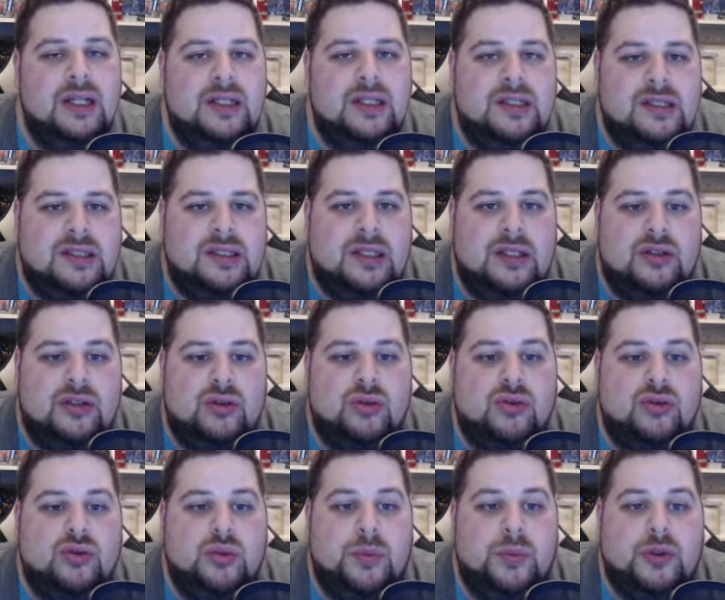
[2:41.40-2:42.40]
c'est quelque chose
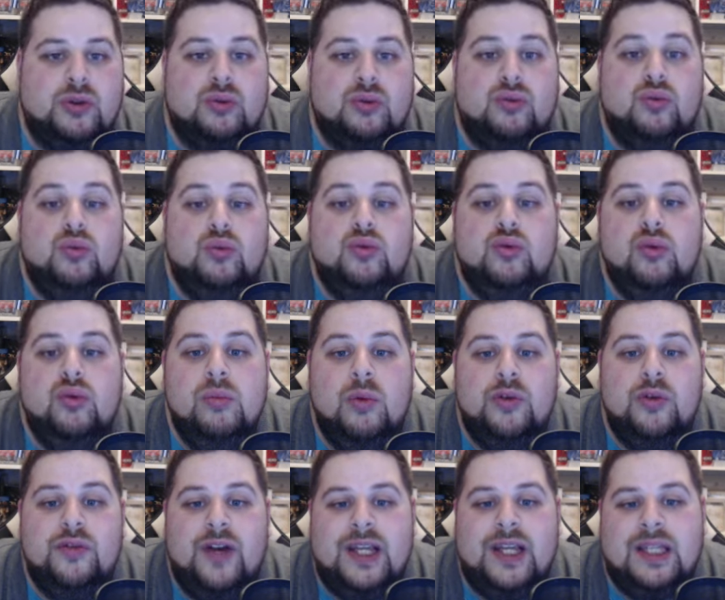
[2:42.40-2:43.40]
que je pense que tout, le
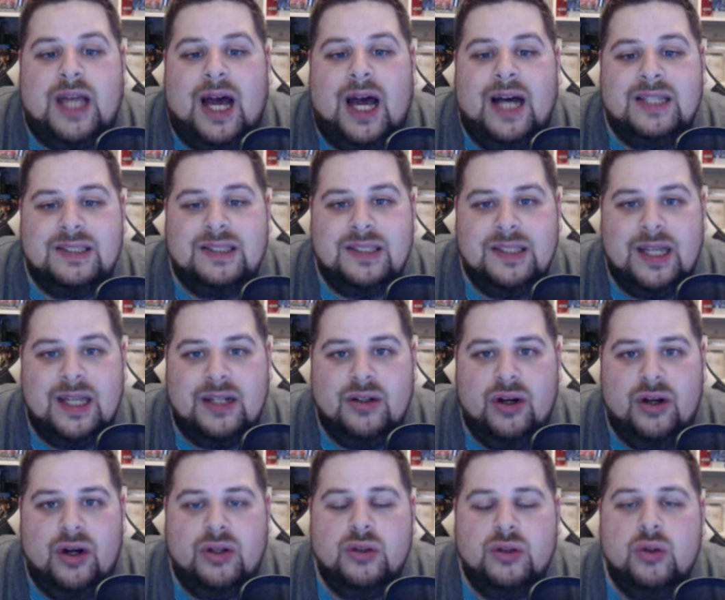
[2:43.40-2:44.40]
monde va être assez
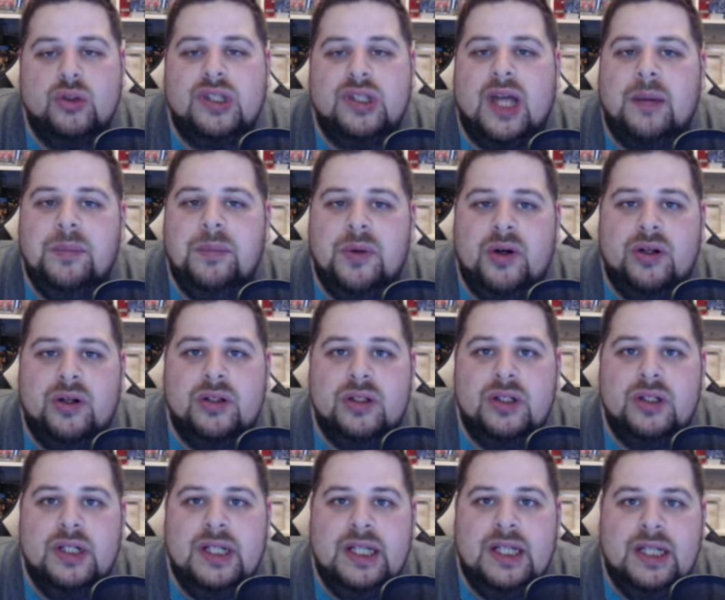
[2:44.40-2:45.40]
d'accord, notamment
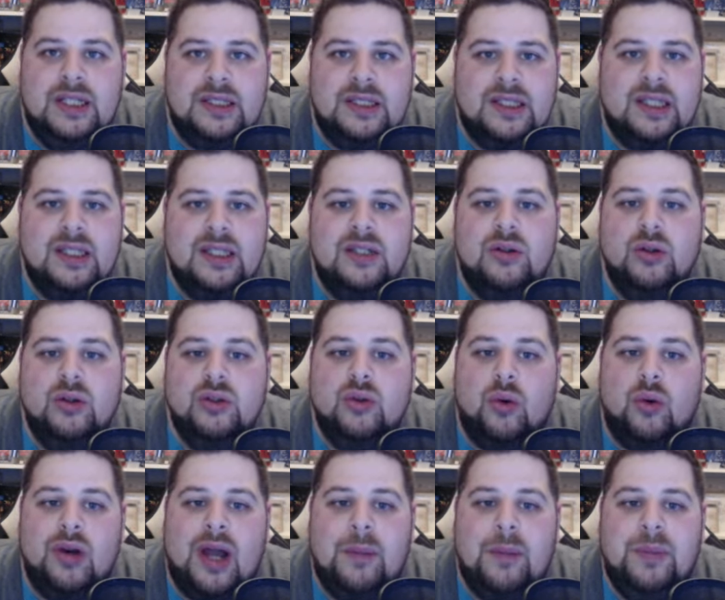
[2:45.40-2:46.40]
Tricot,
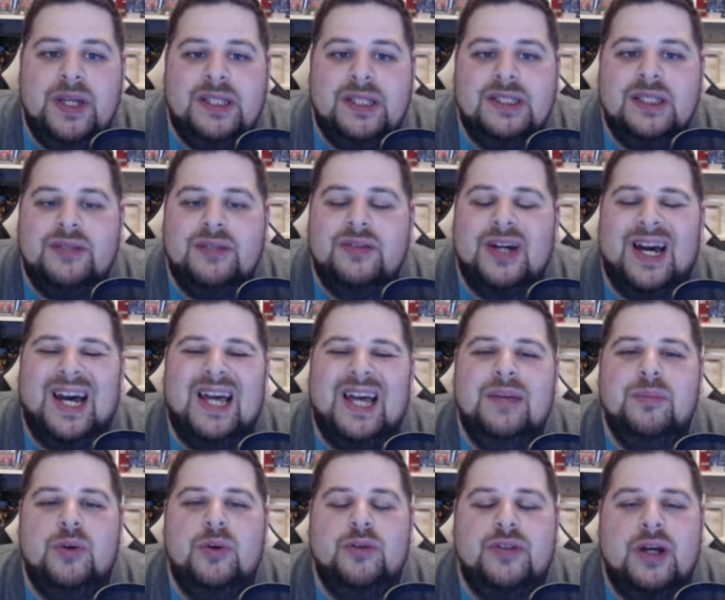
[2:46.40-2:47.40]
dont la bête qui est
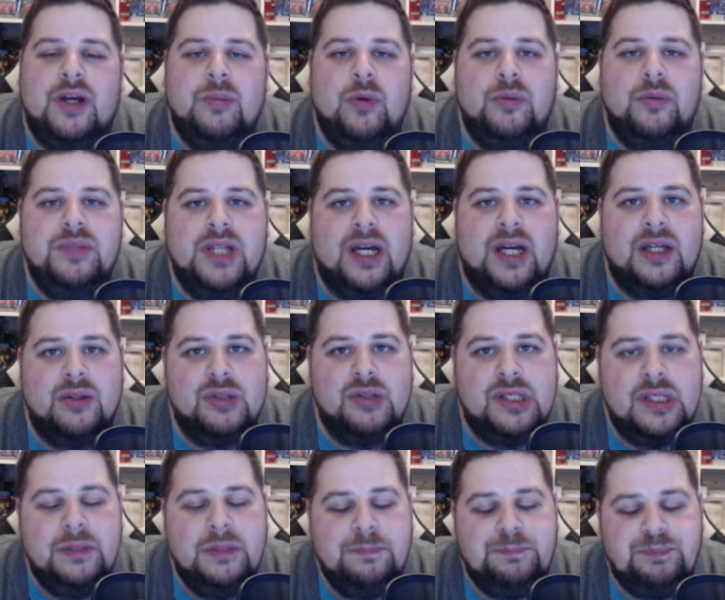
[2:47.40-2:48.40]
vraiment, vraiment bien
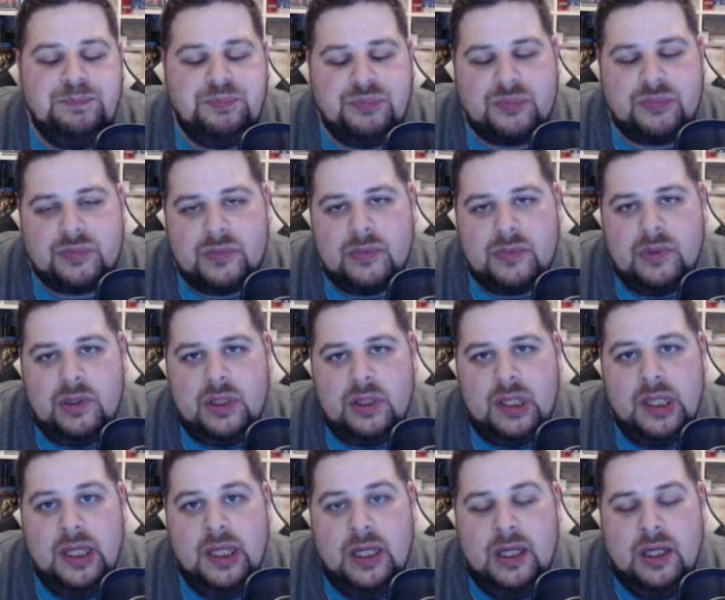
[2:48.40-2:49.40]
réussie.
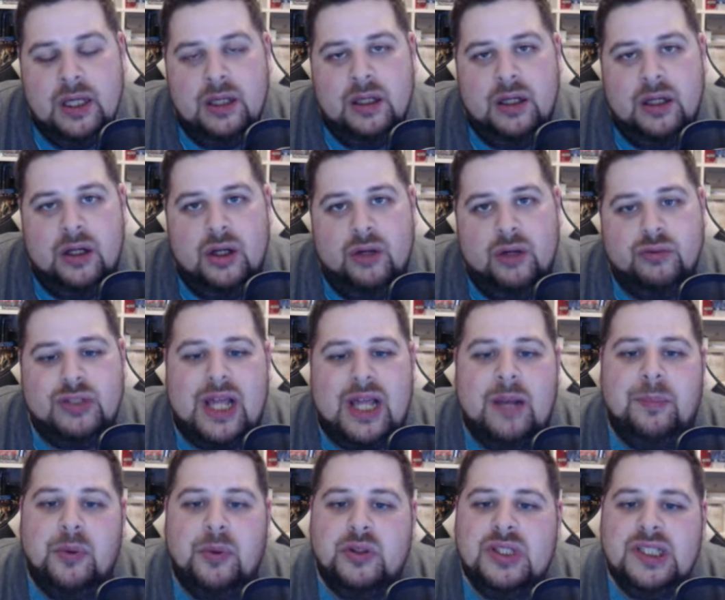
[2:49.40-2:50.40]
vous avez
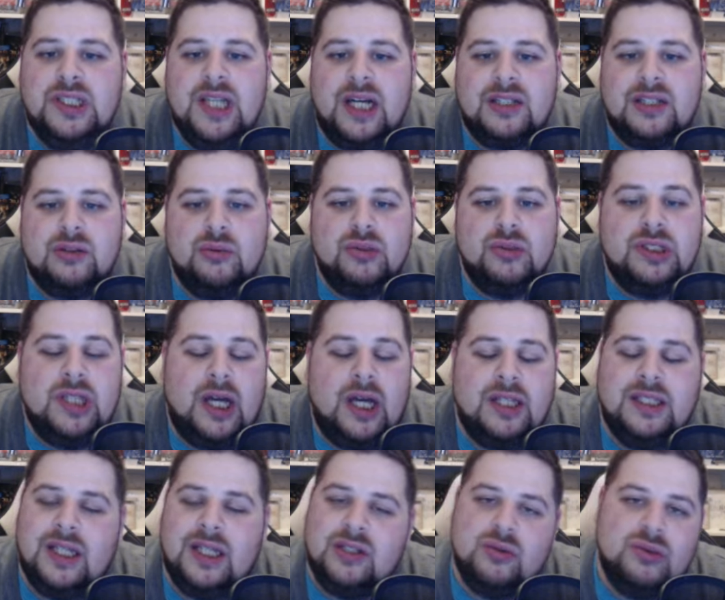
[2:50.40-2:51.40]
le petit garçon qui a,
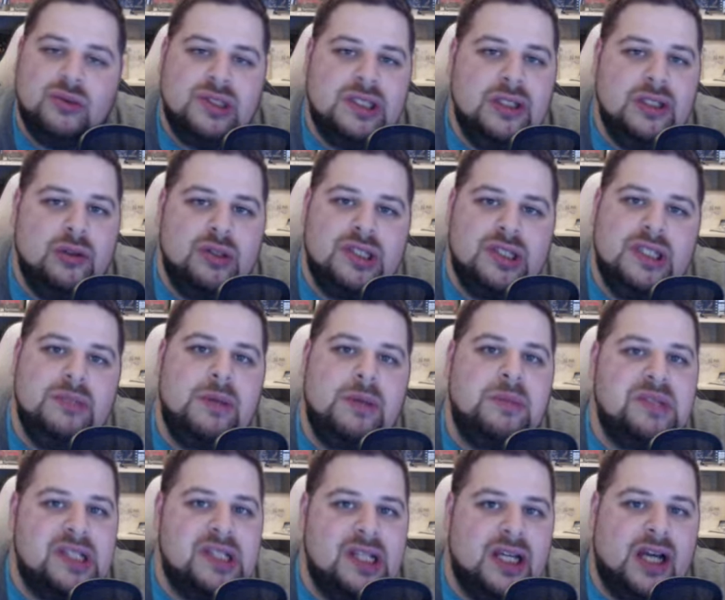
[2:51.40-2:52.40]
qui a son style aussi,
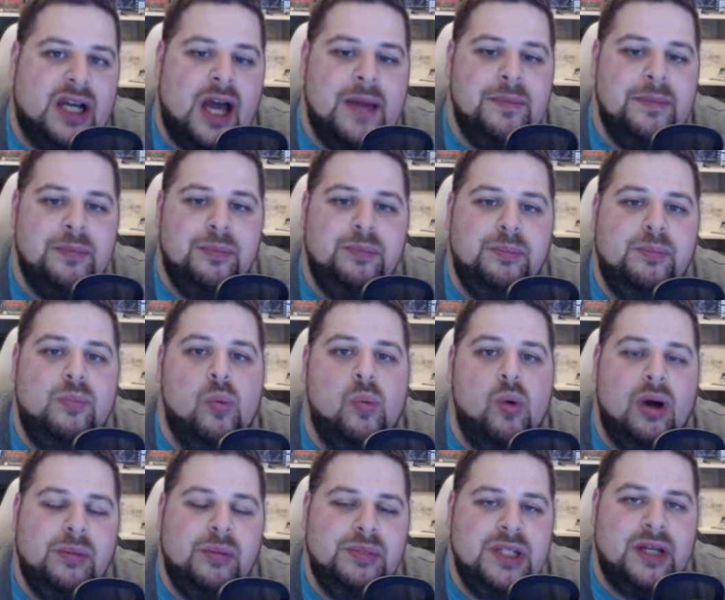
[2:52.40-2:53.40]
même s'il est quand même
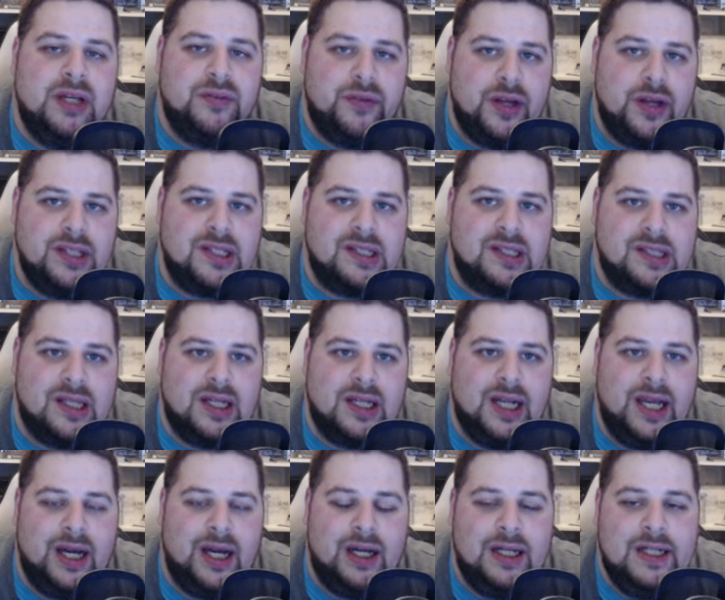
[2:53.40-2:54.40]
moins bien fait, ça c'est
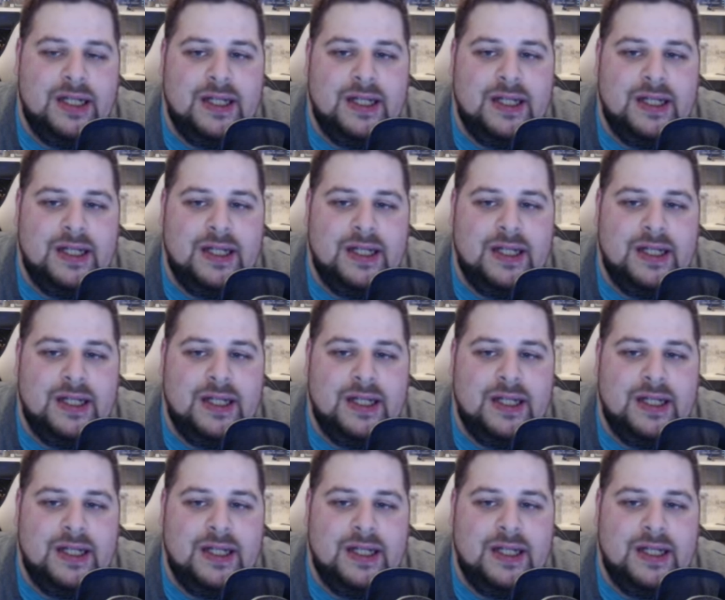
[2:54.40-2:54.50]
clair.